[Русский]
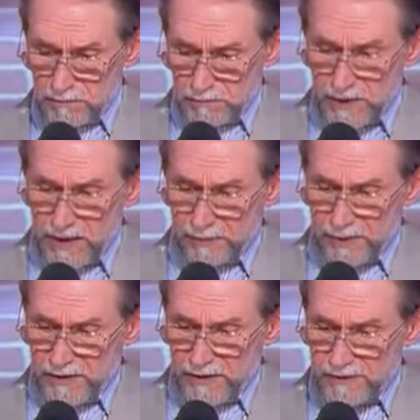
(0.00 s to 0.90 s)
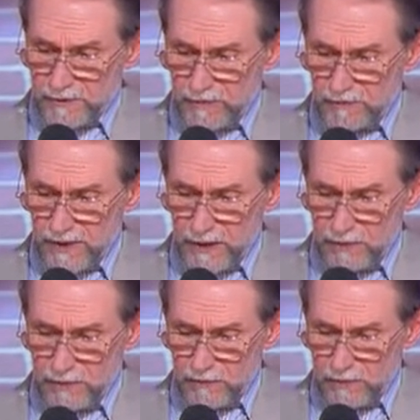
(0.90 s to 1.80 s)
Меня опять на сцену
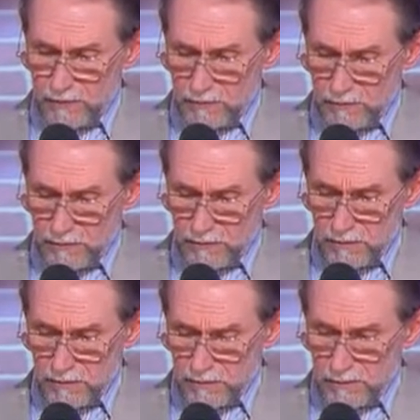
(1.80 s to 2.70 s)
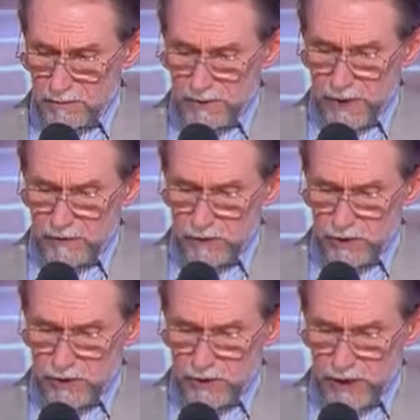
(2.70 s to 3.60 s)
выталкивают. Я
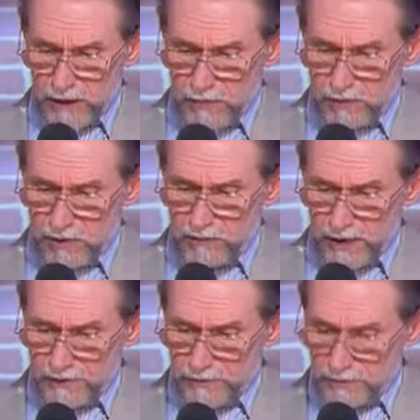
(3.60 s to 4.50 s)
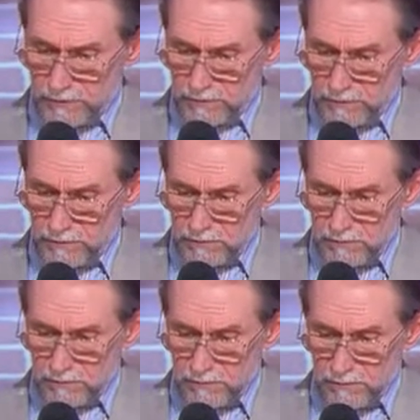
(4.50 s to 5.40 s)
ножкой шаркаю, кланяюсь.
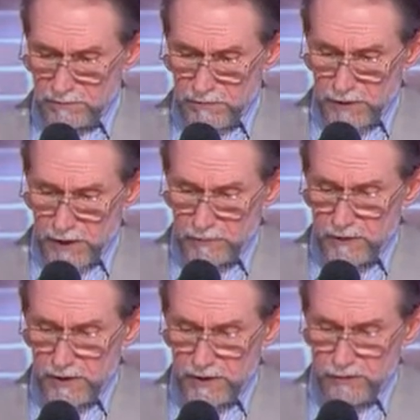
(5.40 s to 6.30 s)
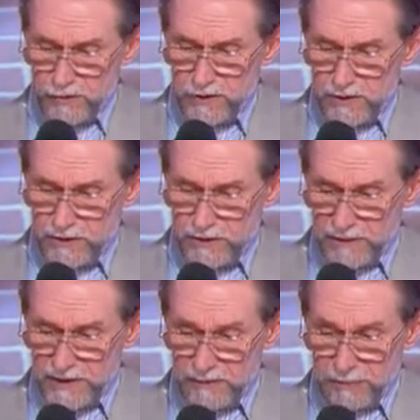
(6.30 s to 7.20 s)
А тут какие-то мужики с цветами